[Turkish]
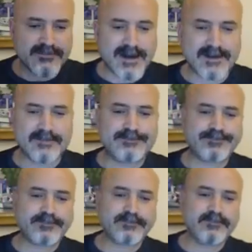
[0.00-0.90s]
var.
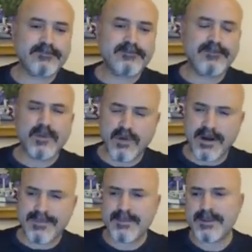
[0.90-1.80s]
Bu
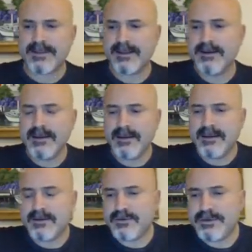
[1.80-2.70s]
anlamda da
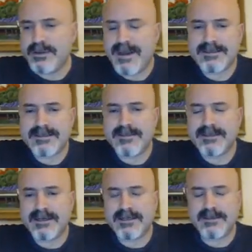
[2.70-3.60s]
gündemi her zaman
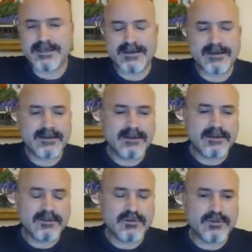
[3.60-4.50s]
takip eden
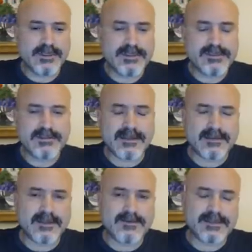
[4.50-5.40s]
durumdayız. Ya,
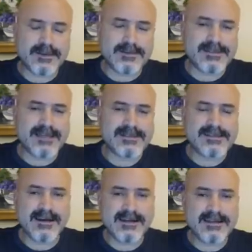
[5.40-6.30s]
tabii, tabii siyasi
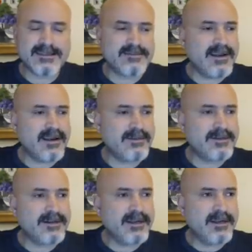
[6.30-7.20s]
analist veya bir
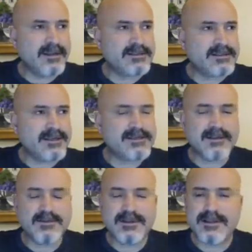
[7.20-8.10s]
Siyasal
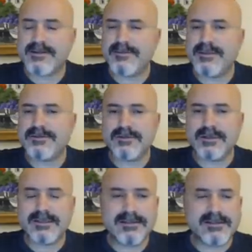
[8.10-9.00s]
bilgiler mezunda
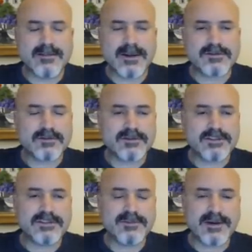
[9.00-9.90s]
değiliz ama sonuç
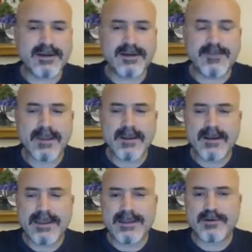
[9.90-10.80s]
itibariyle
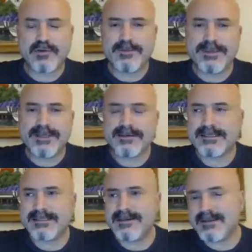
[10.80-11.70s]
ekonomi,
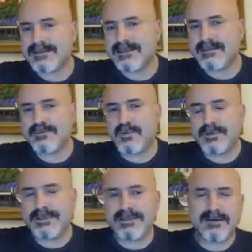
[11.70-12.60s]
siyaset,
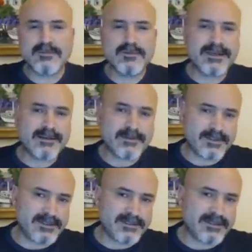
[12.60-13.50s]
politika bunların hepsini
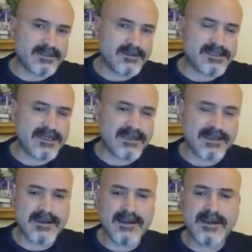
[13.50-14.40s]
ister istemez
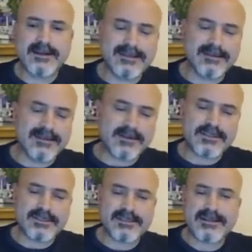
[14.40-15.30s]
zaten yıllar
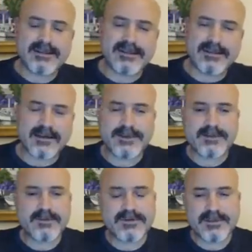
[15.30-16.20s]
öncesinden de takip
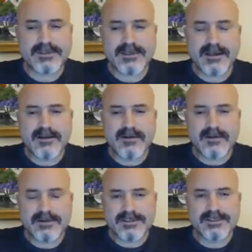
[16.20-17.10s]
etmek zorundaydık.
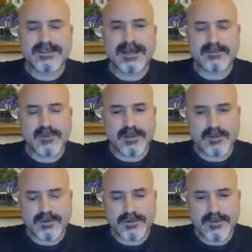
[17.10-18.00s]
Şimdi dağıtmayalım
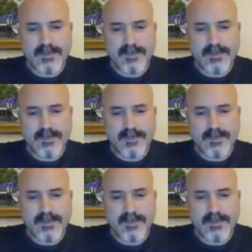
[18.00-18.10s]
konuyu.